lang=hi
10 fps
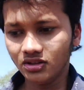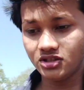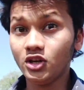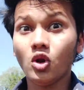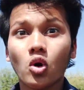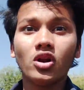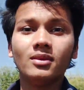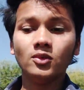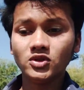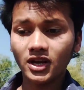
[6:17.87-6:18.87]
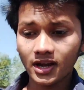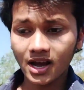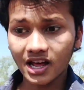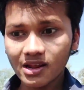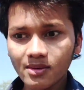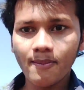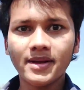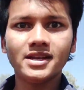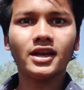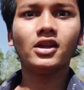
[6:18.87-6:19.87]
जिन लोगों ने मुझे गाने भी
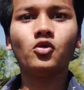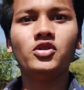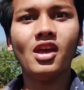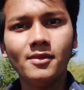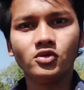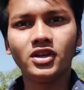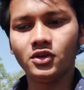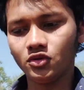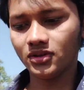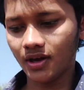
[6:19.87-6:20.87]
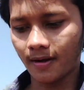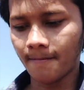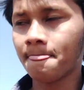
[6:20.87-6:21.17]
भेजे कि तू ये म्यूज़िक यूज़ कर